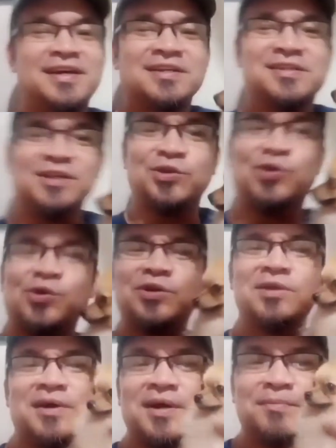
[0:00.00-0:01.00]
si Tokyo ng
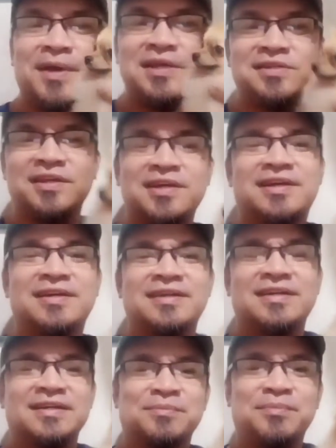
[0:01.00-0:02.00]
mga basic,
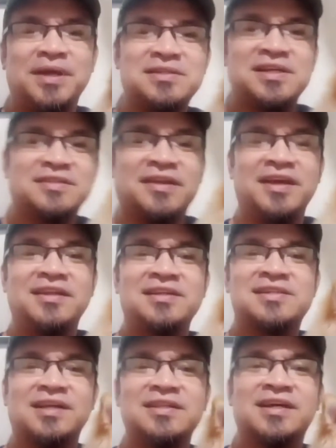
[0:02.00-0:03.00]
basic training
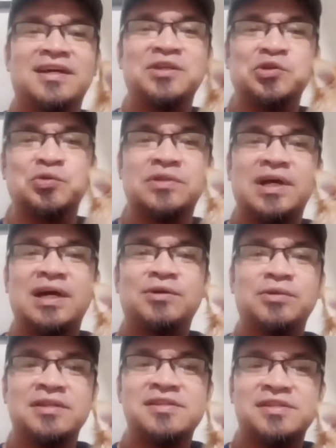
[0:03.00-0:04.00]
sa kanya, yung
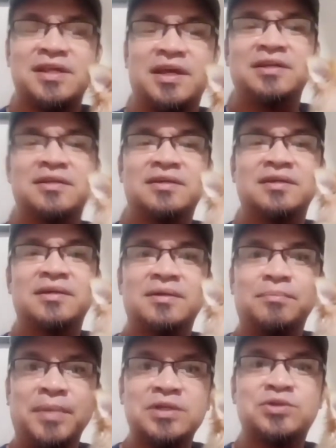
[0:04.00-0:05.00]
down and stay
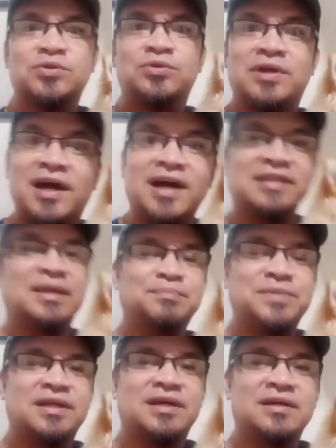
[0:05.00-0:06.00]
medyo na-adapt
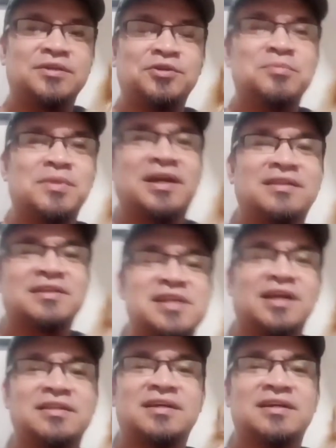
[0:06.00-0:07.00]
niya na. Yun ang maganda sa
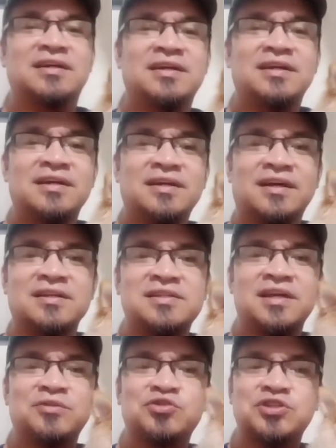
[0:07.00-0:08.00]
kanya. Kasi
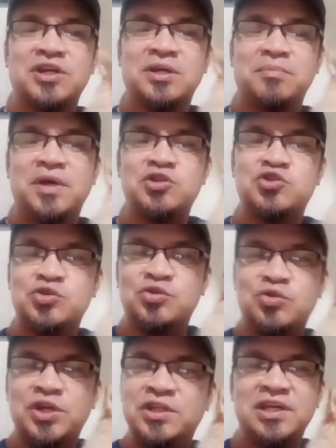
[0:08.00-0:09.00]
ano siya eh, medyo
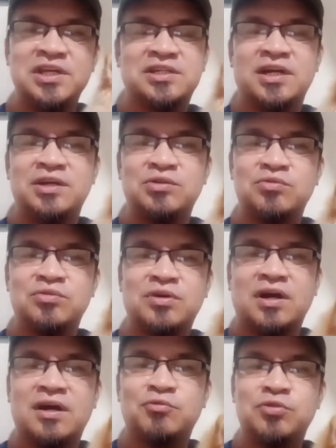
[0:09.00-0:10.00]
hindi siya ganung
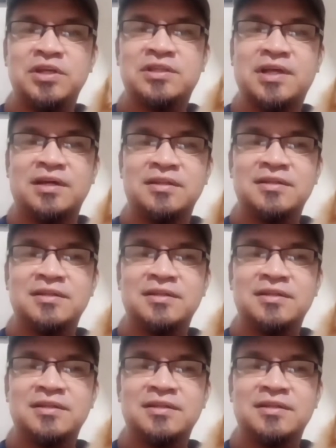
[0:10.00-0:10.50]
kakulitan,